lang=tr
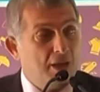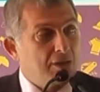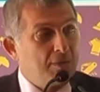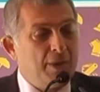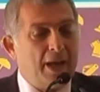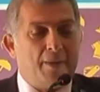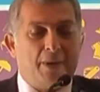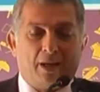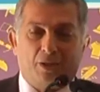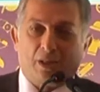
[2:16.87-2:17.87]
Şimdi
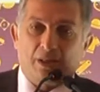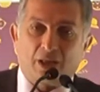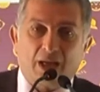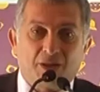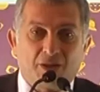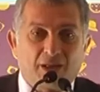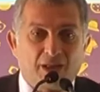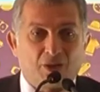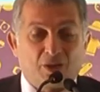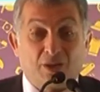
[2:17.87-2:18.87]
beraber açılışı
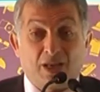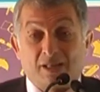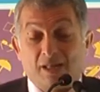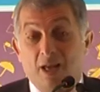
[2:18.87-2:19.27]
gerçekleştireceğiz.